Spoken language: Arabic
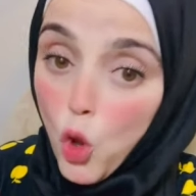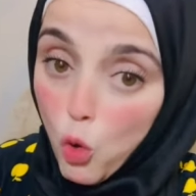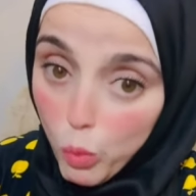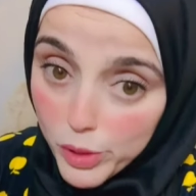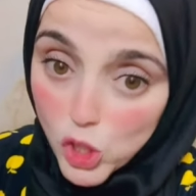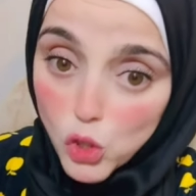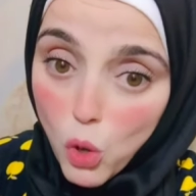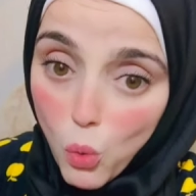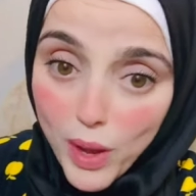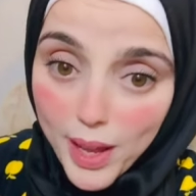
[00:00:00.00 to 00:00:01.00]

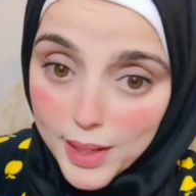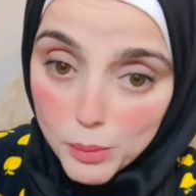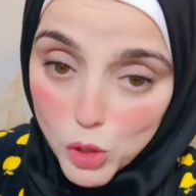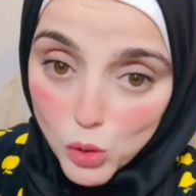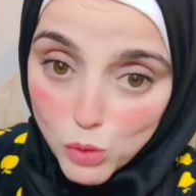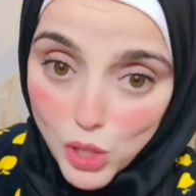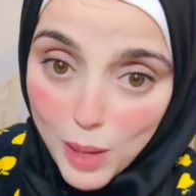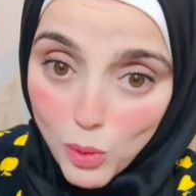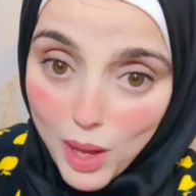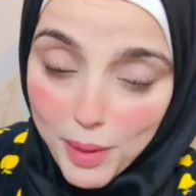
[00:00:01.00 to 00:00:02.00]
ومش هو يعني مش مش
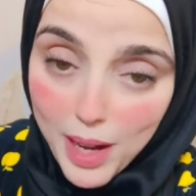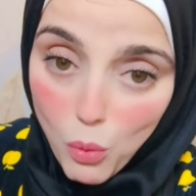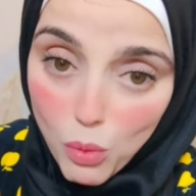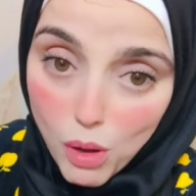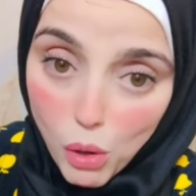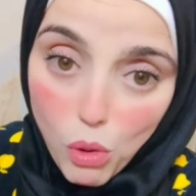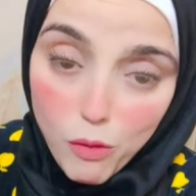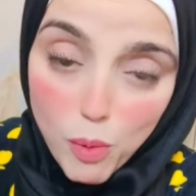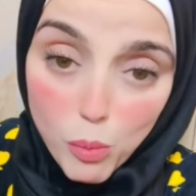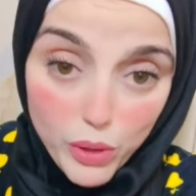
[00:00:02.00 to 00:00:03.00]
ابو جبل اول مره
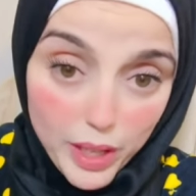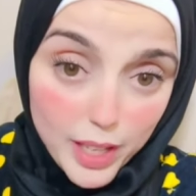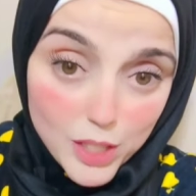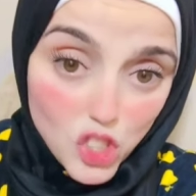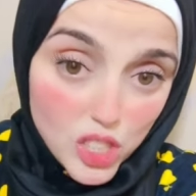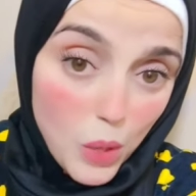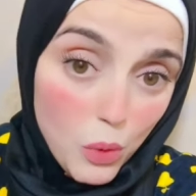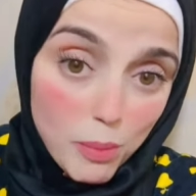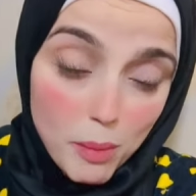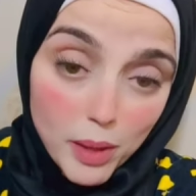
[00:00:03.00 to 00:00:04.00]
يقف ما ممكن كان
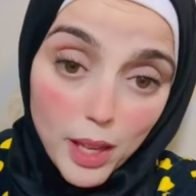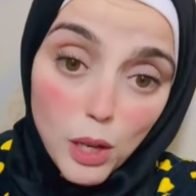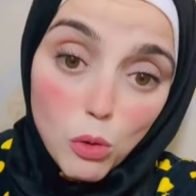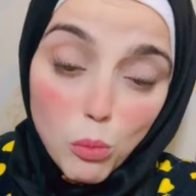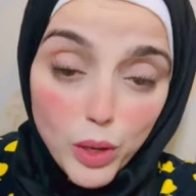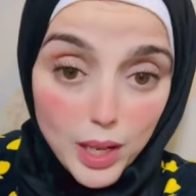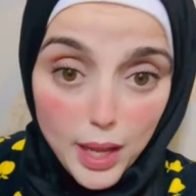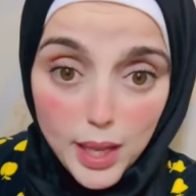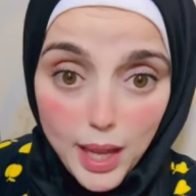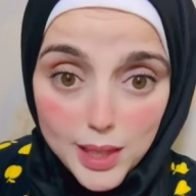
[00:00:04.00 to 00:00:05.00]
الشناوي يبقى مكانه ممكن
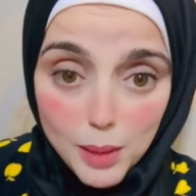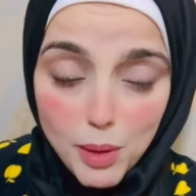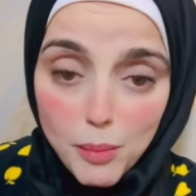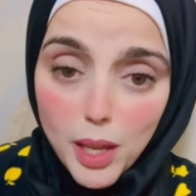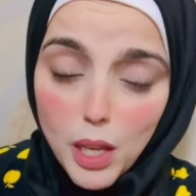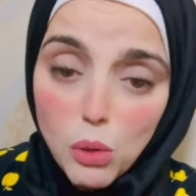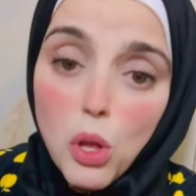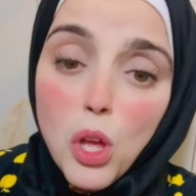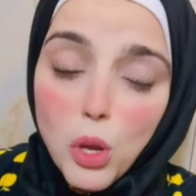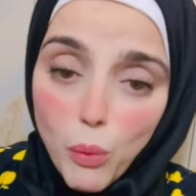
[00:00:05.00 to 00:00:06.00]
اي حد يبقى مكانه
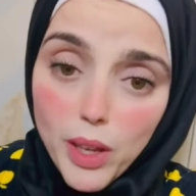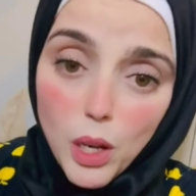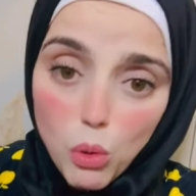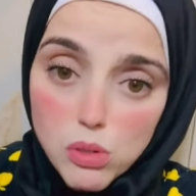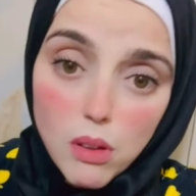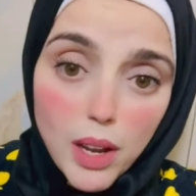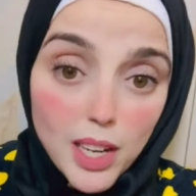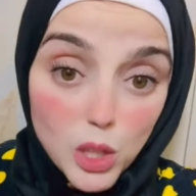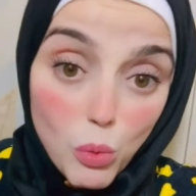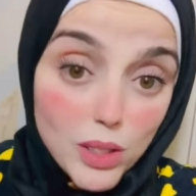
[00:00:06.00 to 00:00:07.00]
وهي الخساره
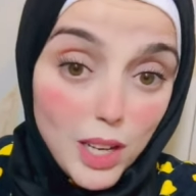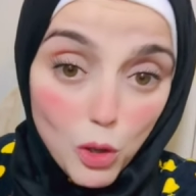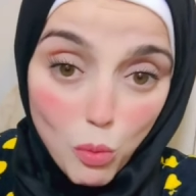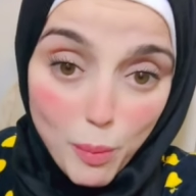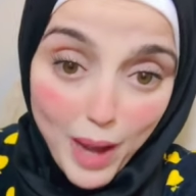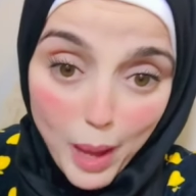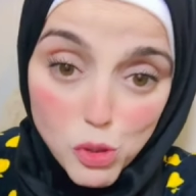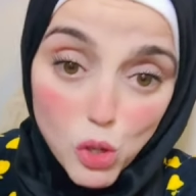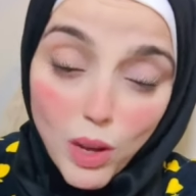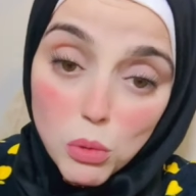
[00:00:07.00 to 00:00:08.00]
كانت وارده لان هو ما
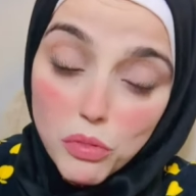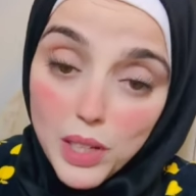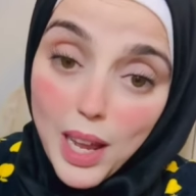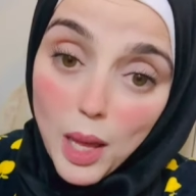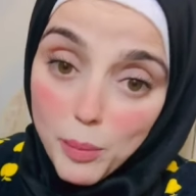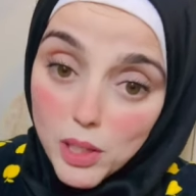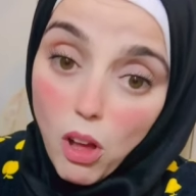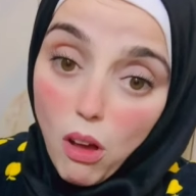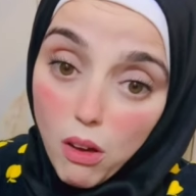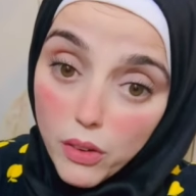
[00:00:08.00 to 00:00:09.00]
بيلعبش لوحده في لاعبين
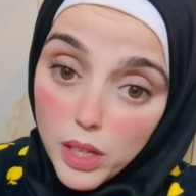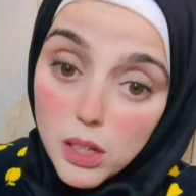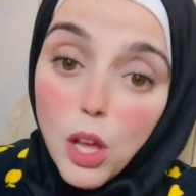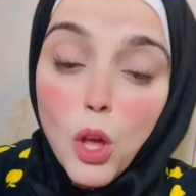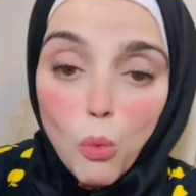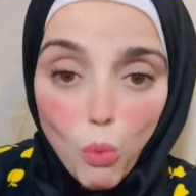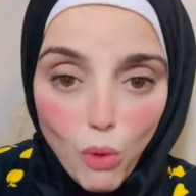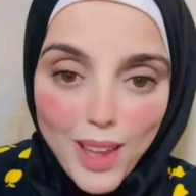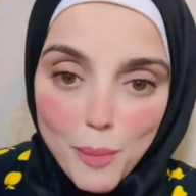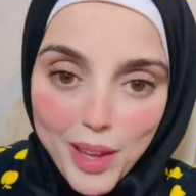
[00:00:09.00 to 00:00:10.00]
اخرين
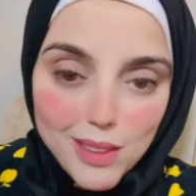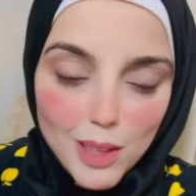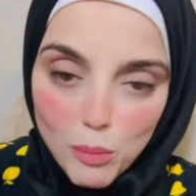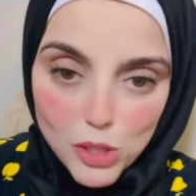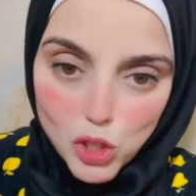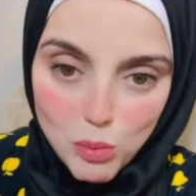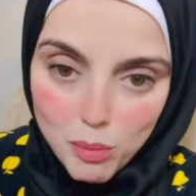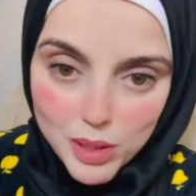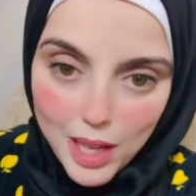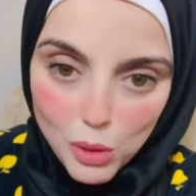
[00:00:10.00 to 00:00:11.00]
وكمان الماتش
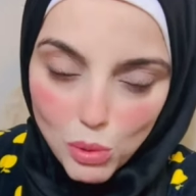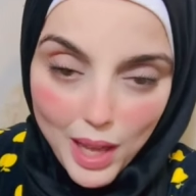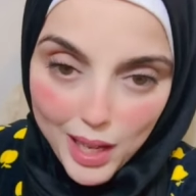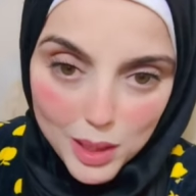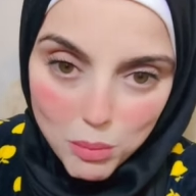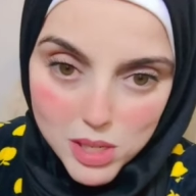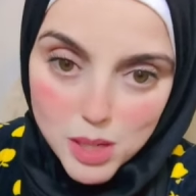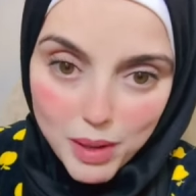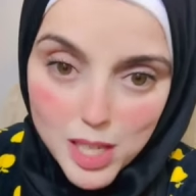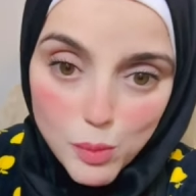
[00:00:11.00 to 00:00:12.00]
من بدايته يعني
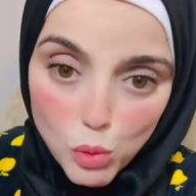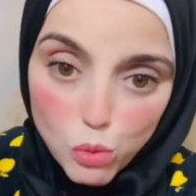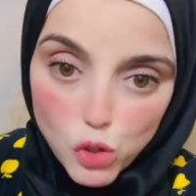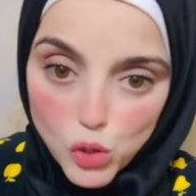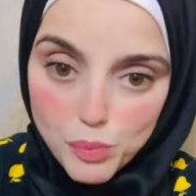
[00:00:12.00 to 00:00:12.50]
مصر ما كسبتوش